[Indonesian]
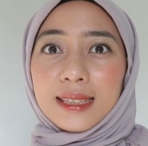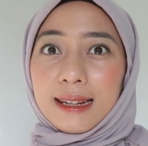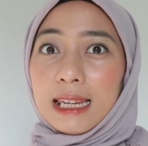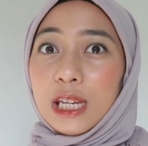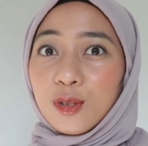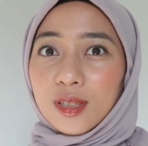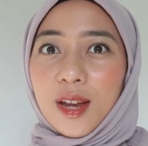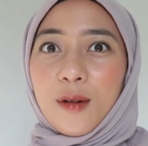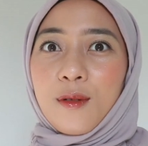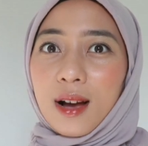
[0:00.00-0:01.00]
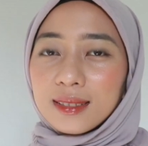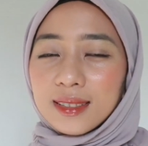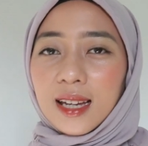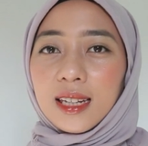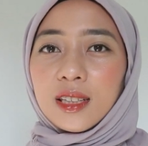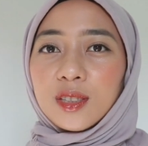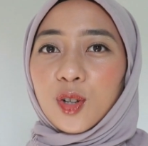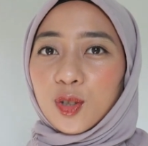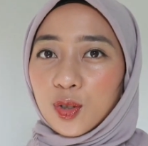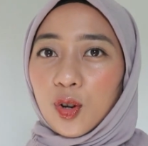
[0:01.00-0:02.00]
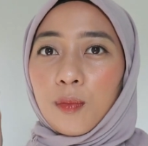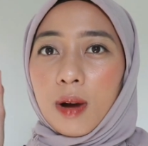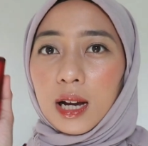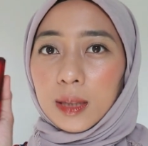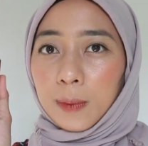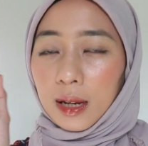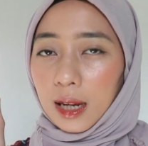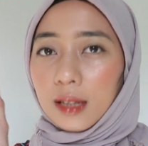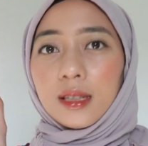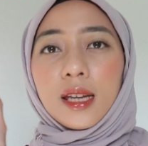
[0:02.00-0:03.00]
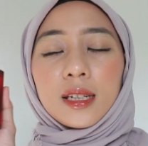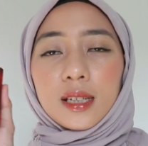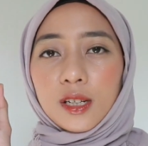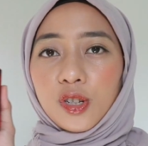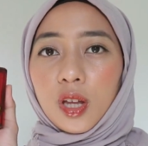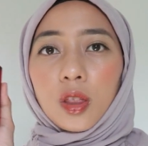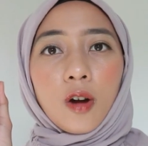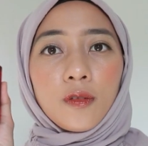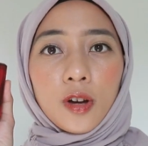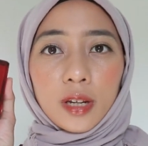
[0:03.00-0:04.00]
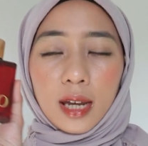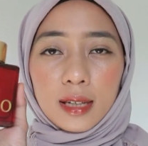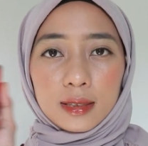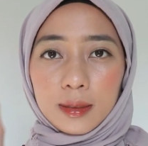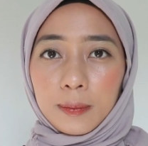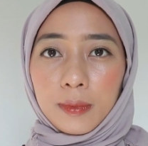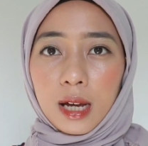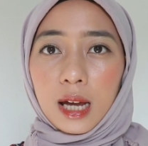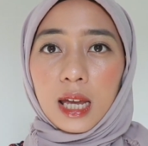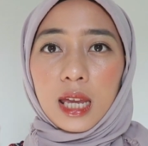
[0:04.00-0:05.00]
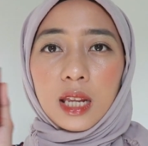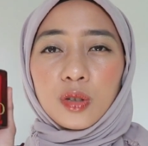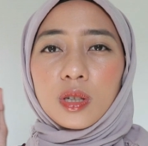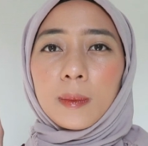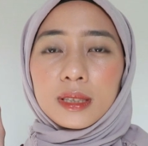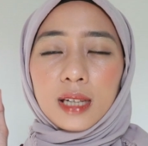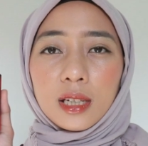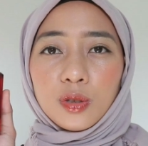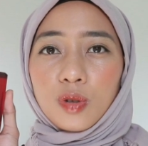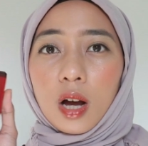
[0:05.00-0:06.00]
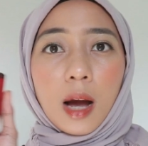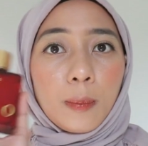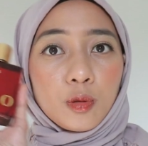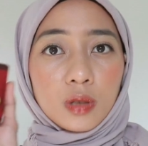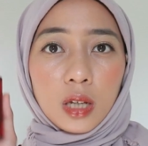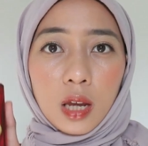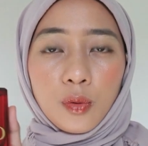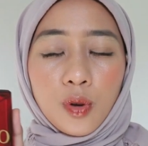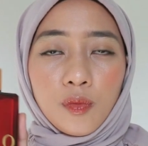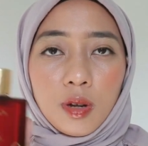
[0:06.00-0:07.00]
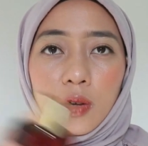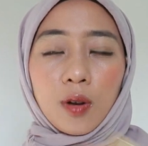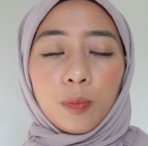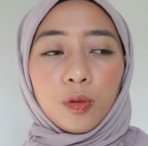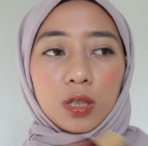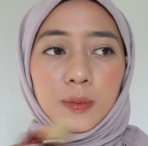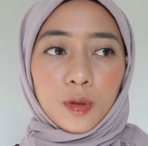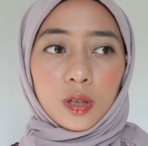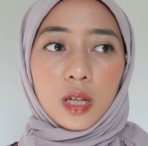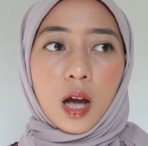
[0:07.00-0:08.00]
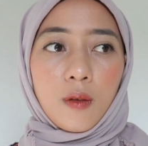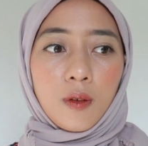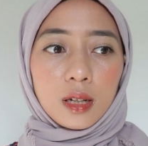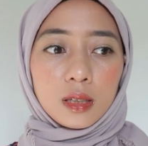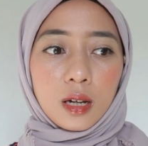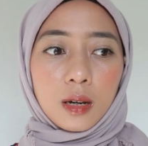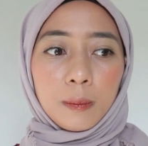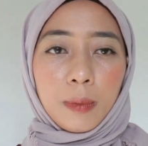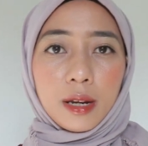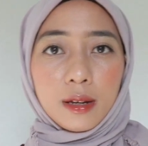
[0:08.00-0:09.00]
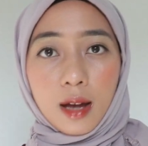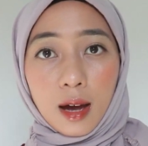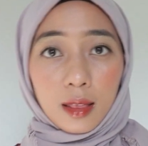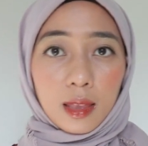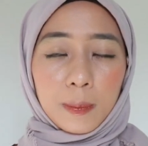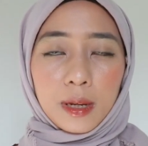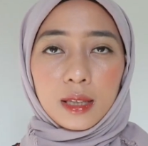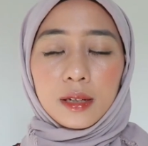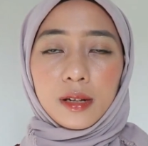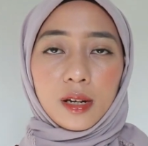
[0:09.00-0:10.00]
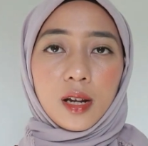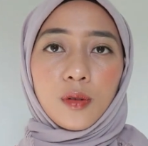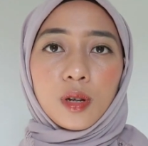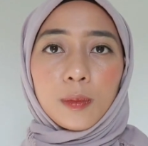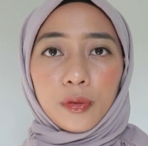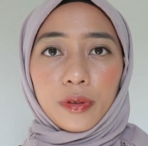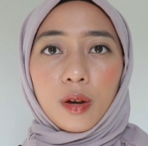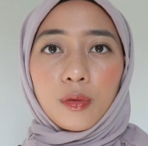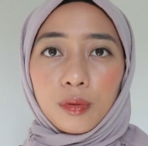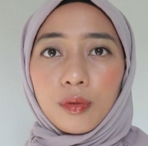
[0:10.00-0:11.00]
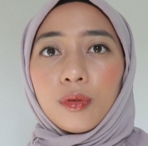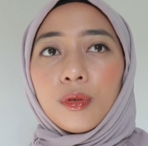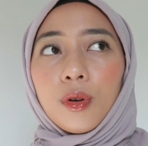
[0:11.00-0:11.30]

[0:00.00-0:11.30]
serius dewasa ini cocok banget pakai yang dari Shade of Orgasm ini tuh sama sekali juga nggak pusing ya dua-duanya walaupun disemprot di awalnya beda tapi nanti dry downnya menurut aku